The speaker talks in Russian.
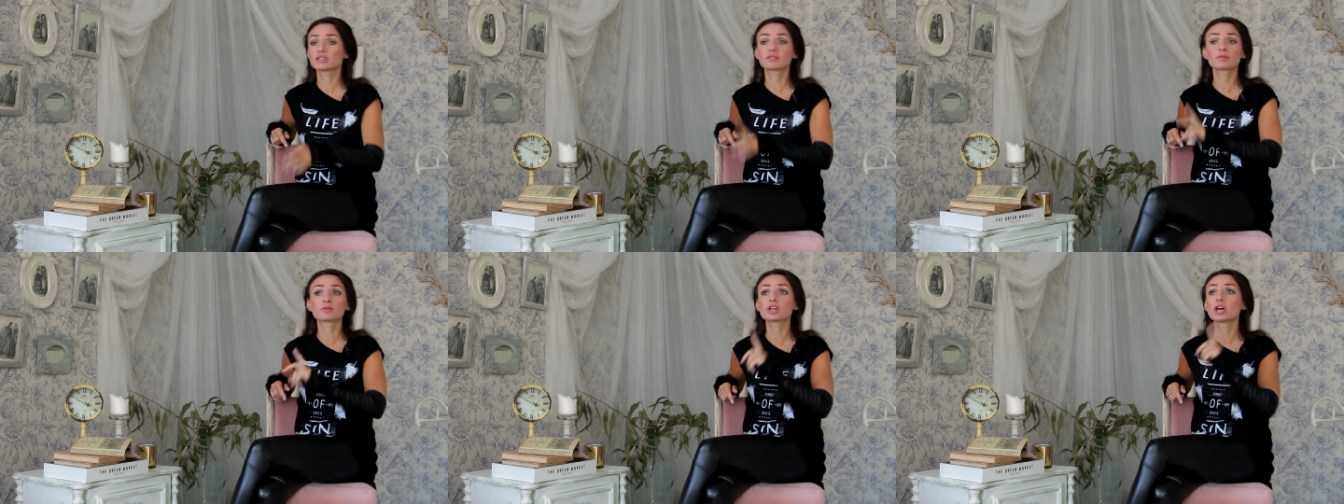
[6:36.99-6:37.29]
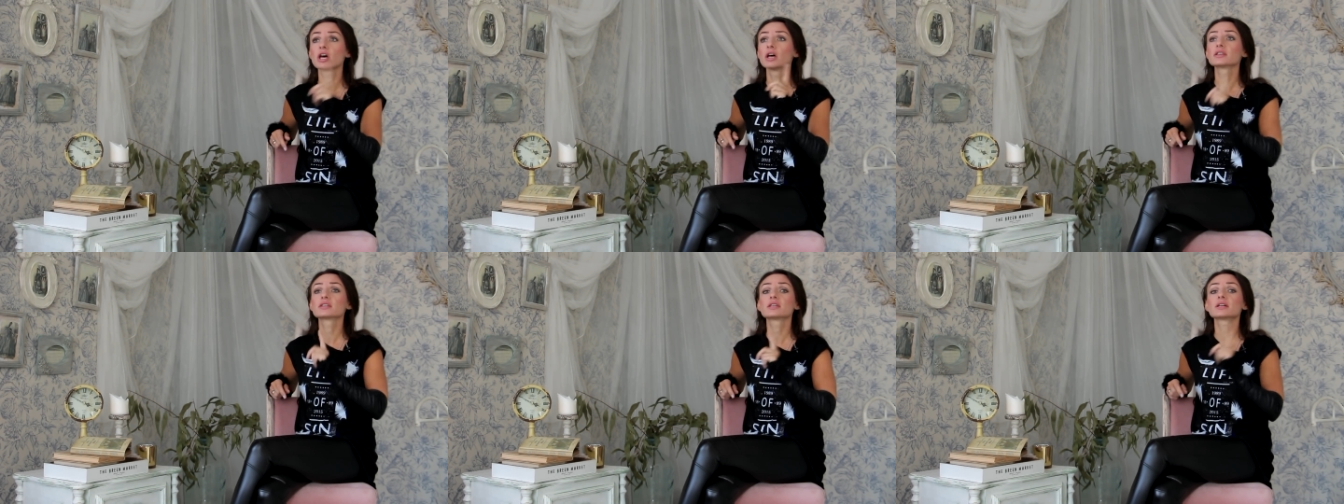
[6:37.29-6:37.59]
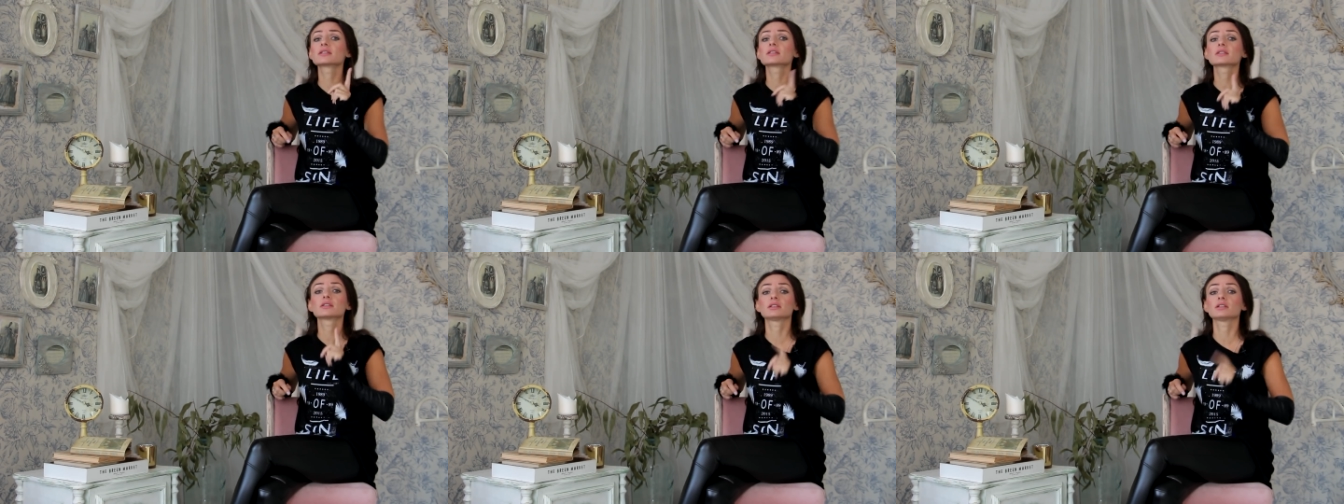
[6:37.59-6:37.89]
Это вообще
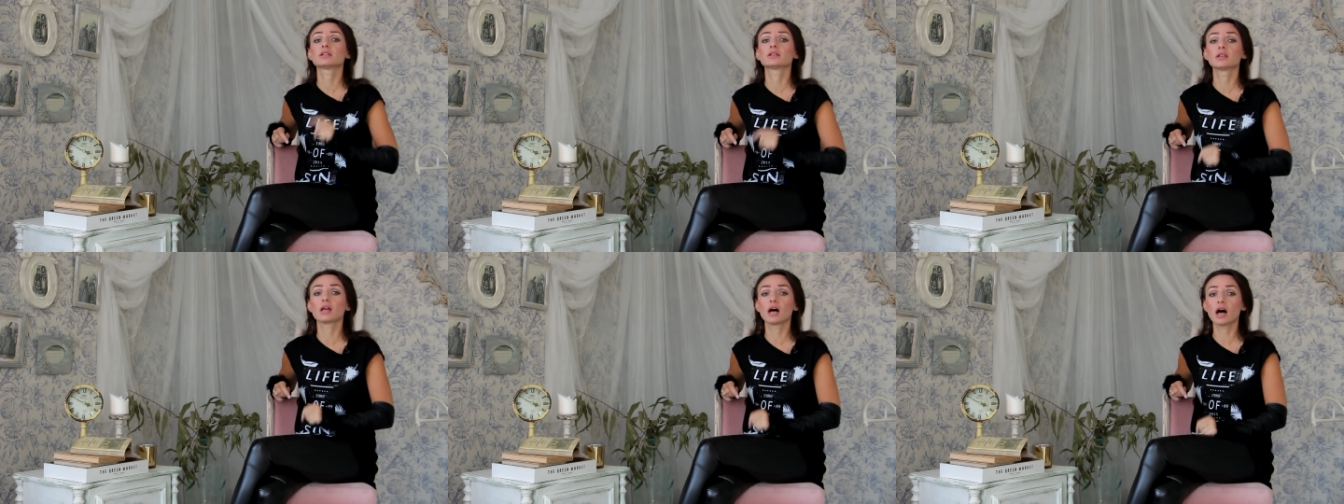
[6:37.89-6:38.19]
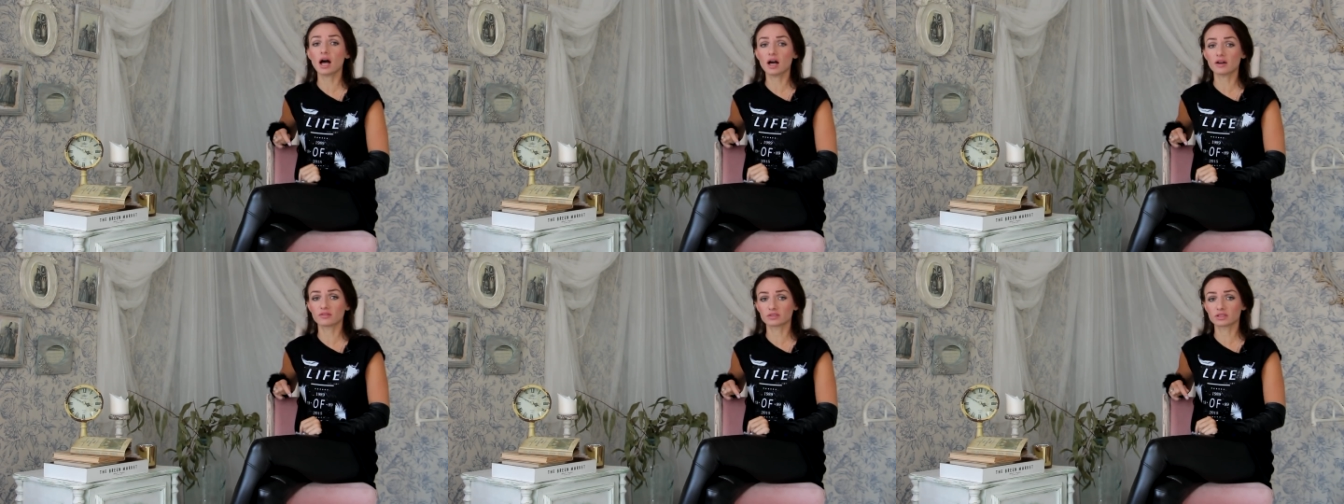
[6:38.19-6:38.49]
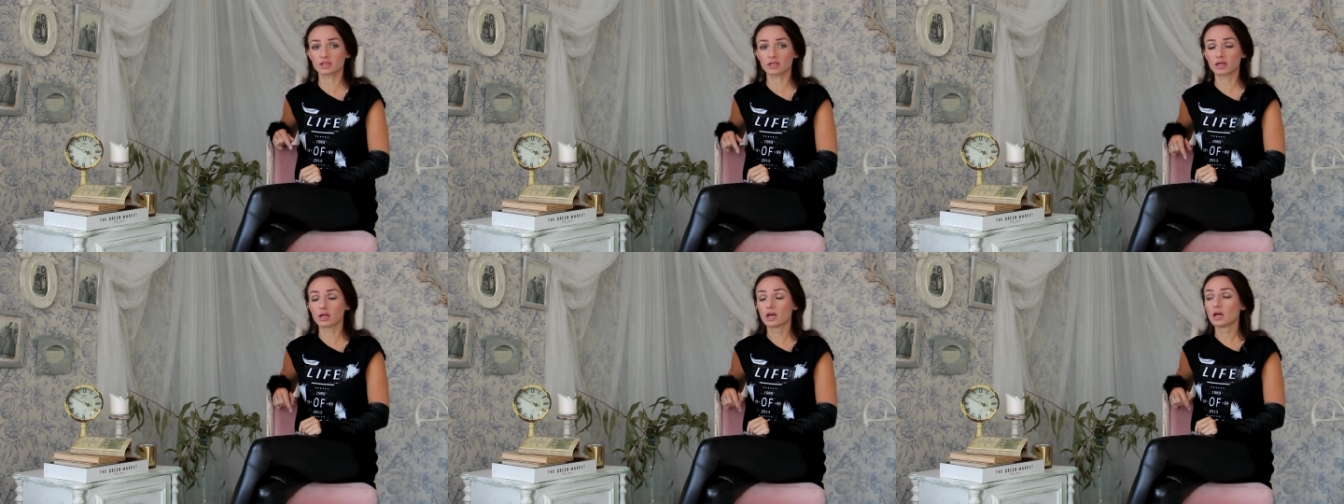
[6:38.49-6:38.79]
секс это не
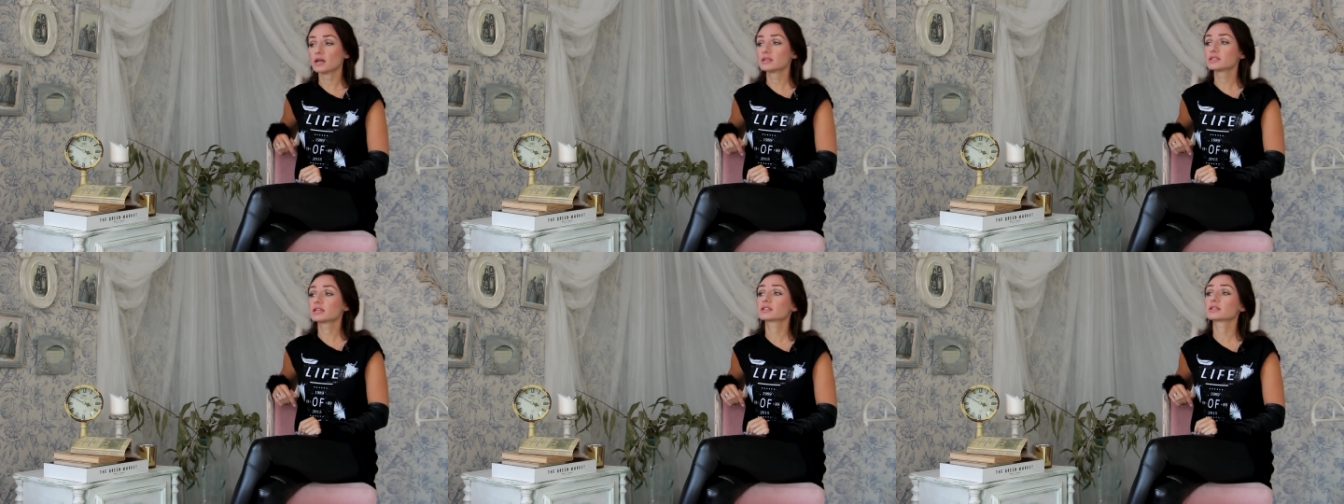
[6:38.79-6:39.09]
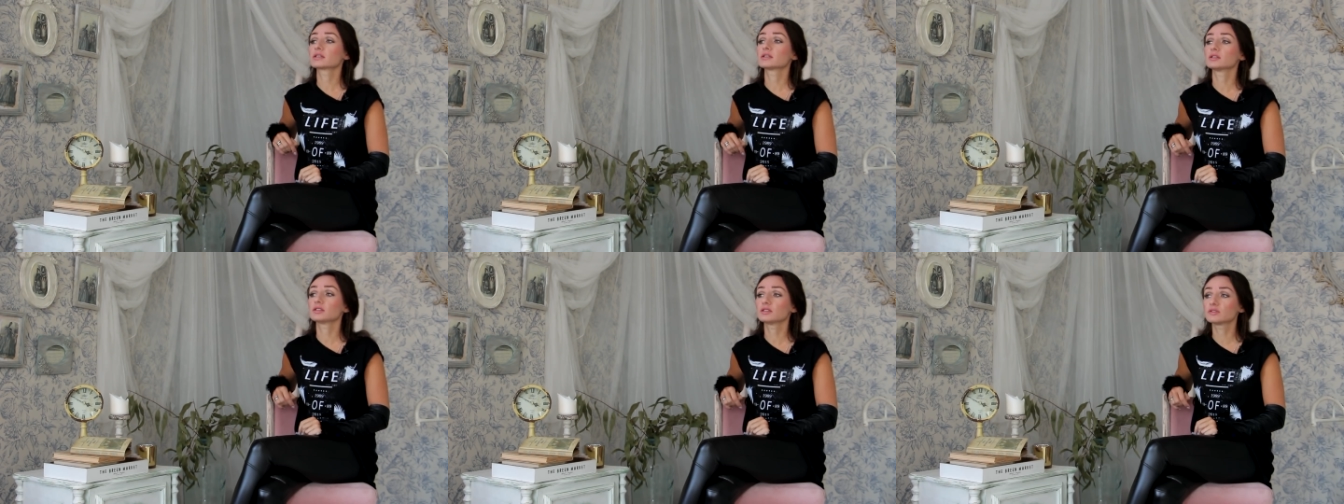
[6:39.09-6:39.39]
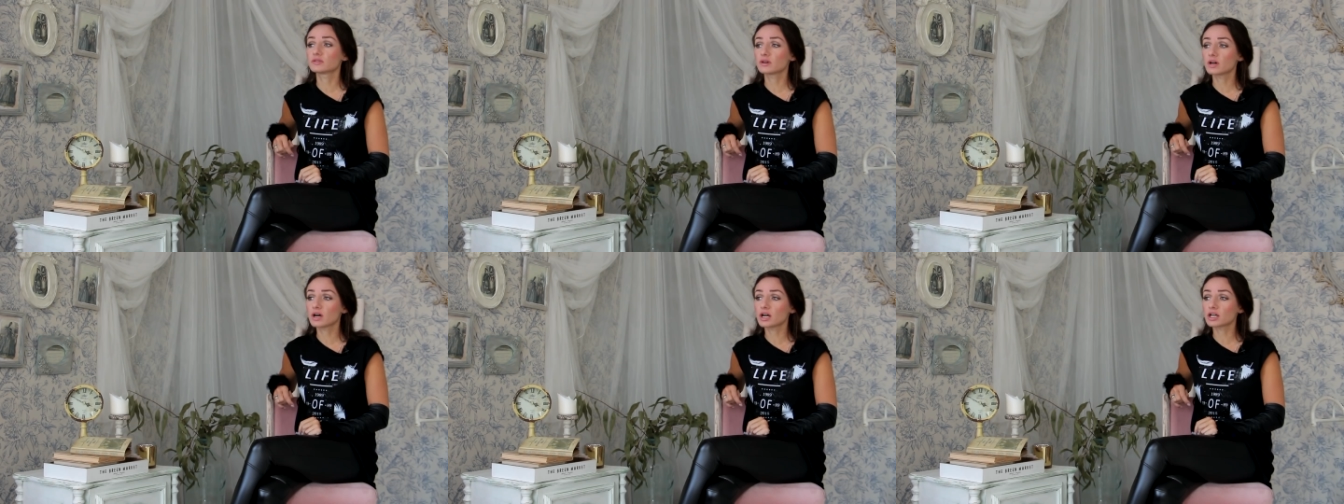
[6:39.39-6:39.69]
главное, секс это не
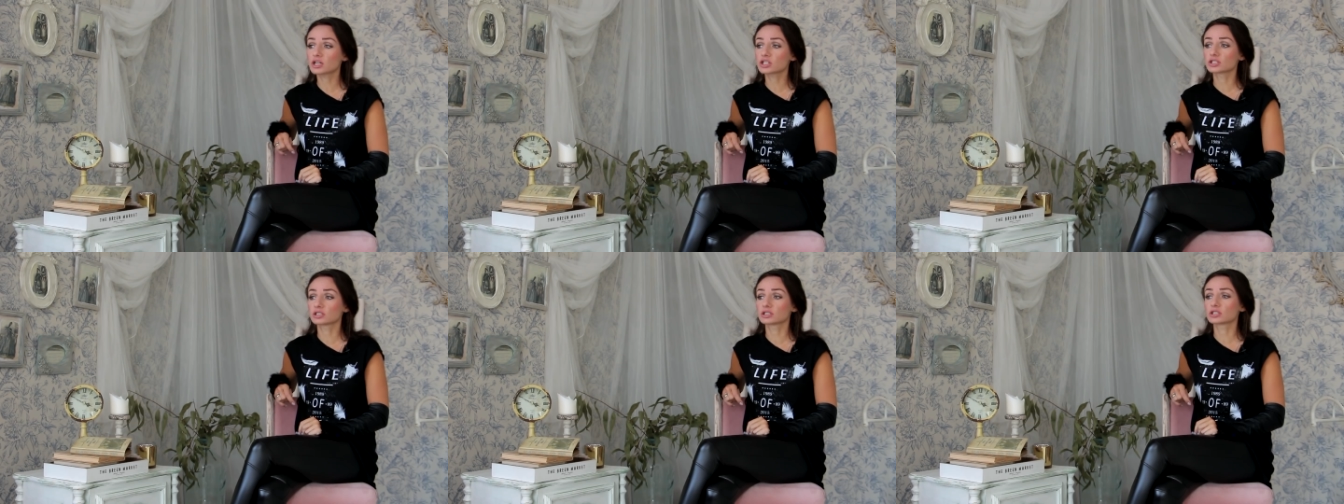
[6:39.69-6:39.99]
важно.